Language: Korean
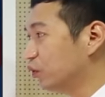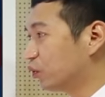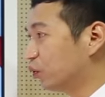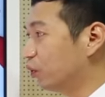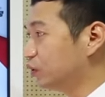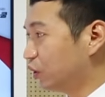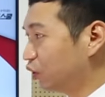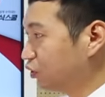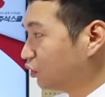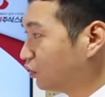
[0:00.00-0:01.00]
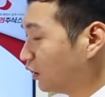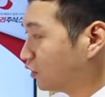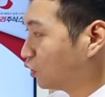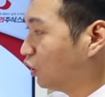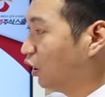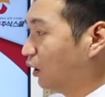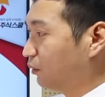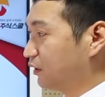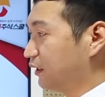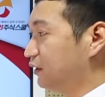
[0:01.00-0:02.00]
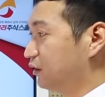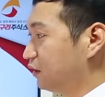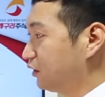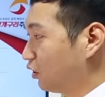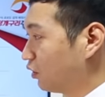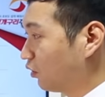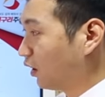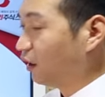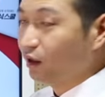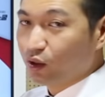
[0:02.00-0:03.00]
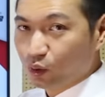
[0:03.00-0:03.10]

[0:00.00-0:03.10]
놓고 적으셔도 되시고 뭐 사진 찍으셨거나